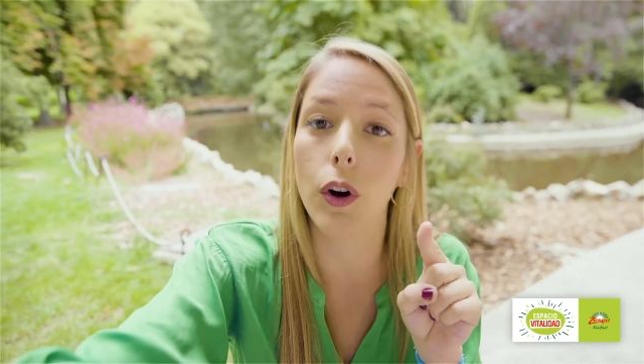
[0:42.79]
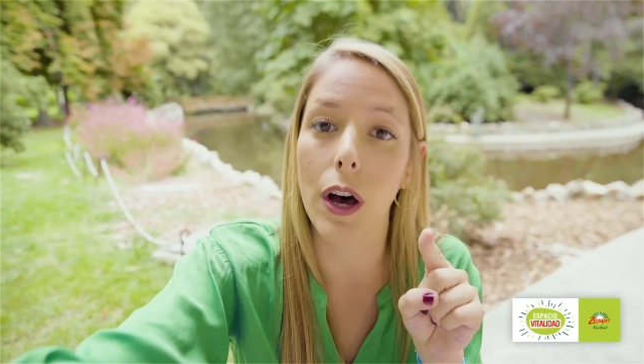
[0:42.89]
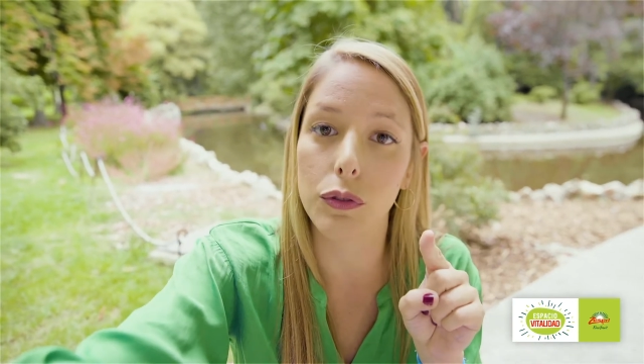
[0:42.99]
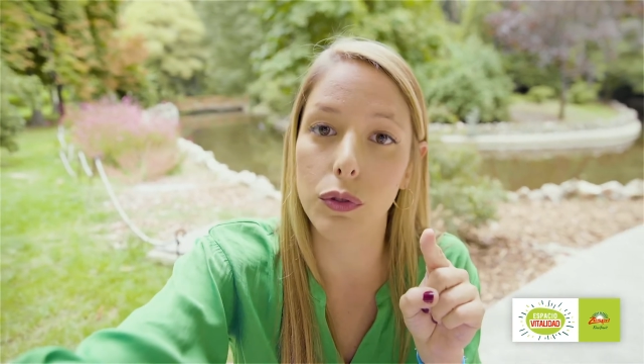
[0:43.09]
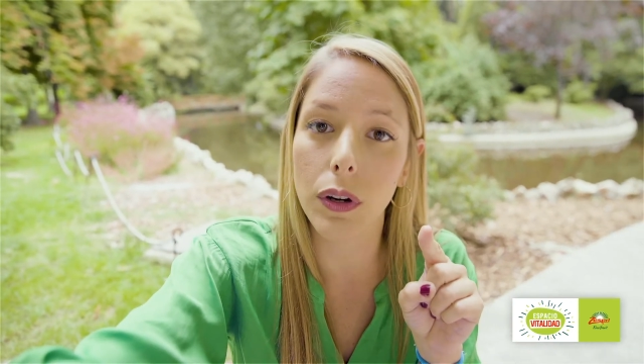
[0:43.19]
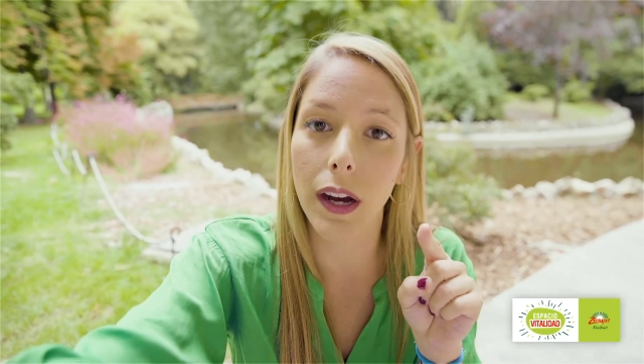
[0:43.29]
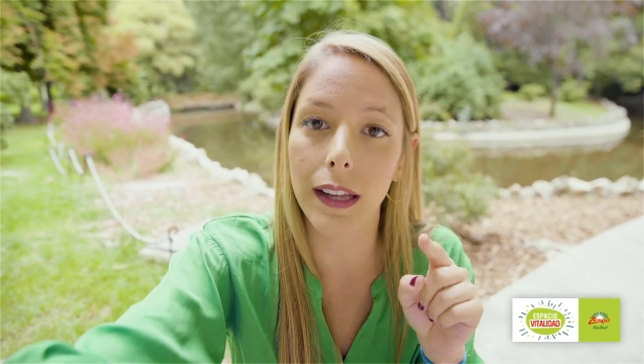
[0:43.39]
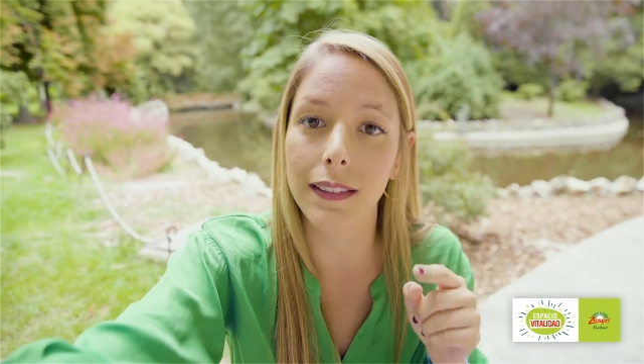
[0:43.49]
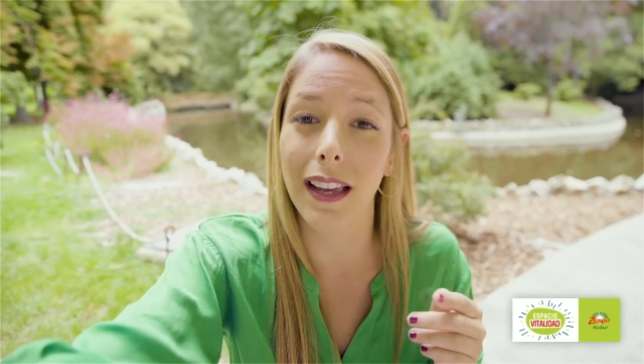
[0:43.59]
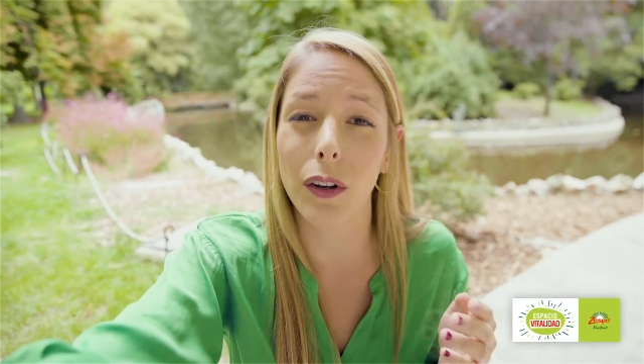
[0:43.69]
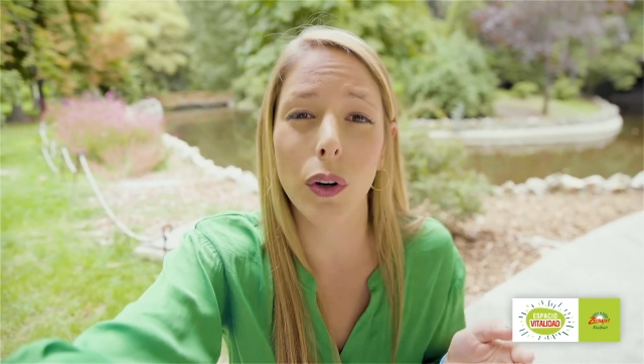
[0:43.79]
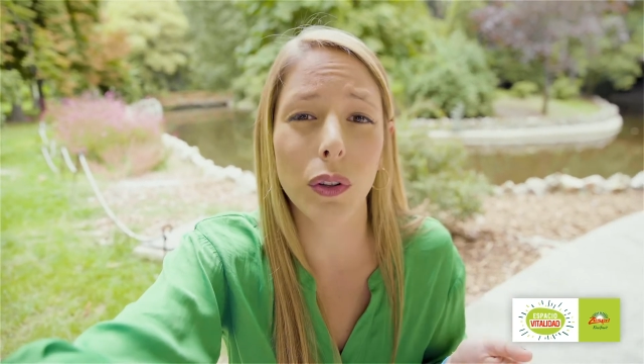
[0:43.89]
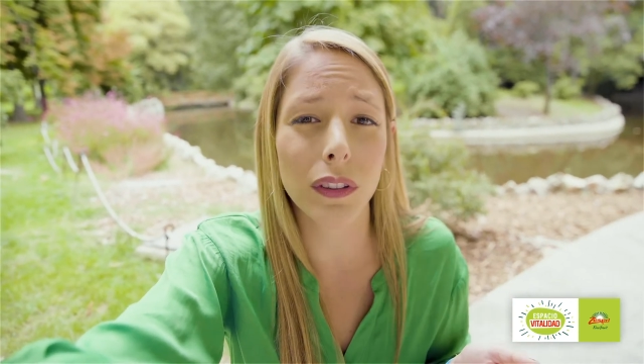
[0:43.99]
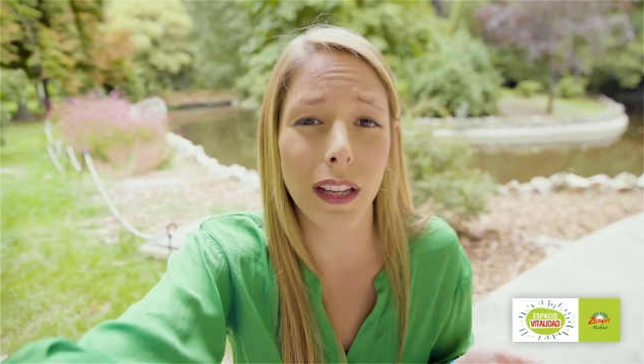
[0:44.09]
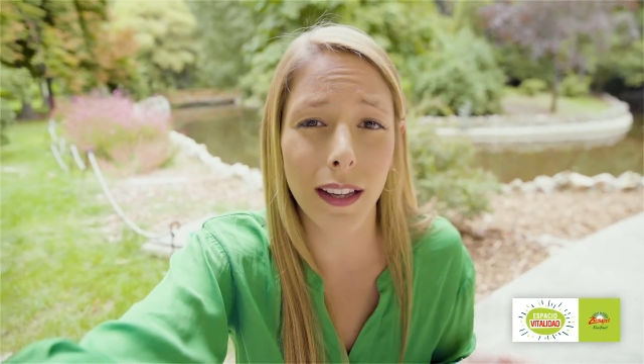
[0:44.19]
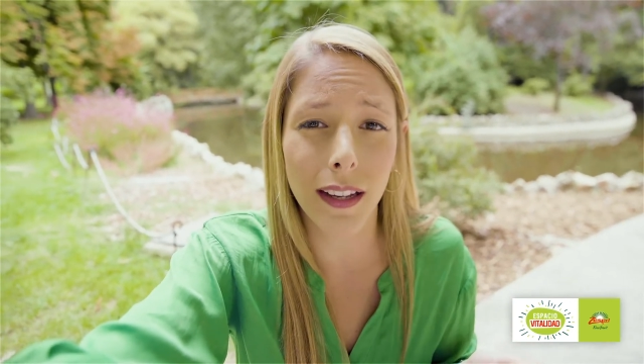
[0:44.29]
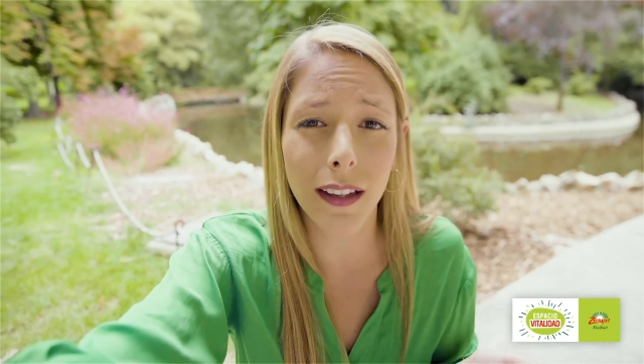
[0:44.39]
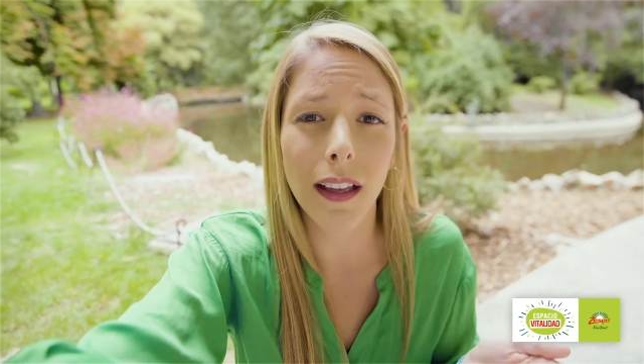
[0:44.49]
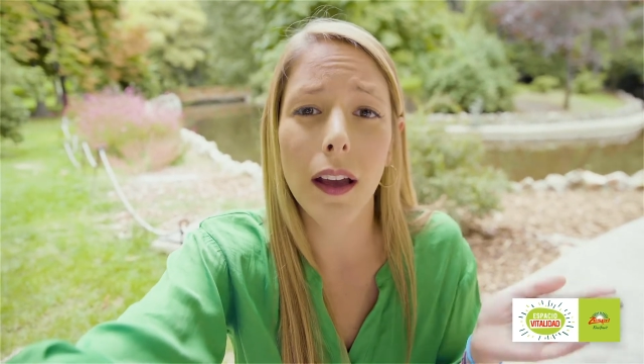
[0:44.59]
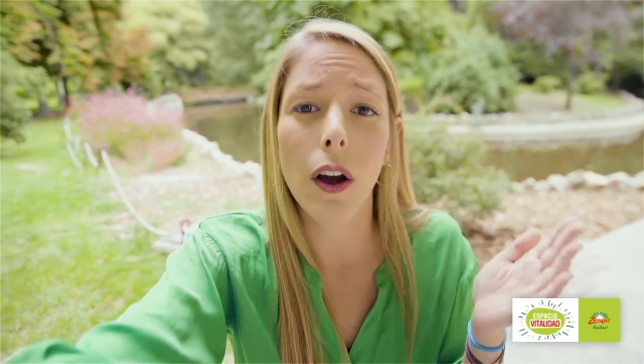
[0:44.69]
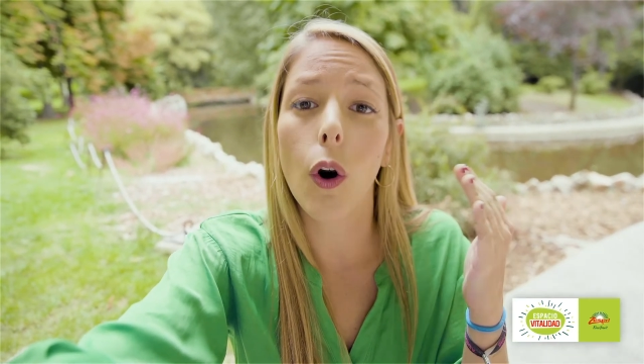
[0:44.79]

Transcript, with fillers: los azúcares que no contengan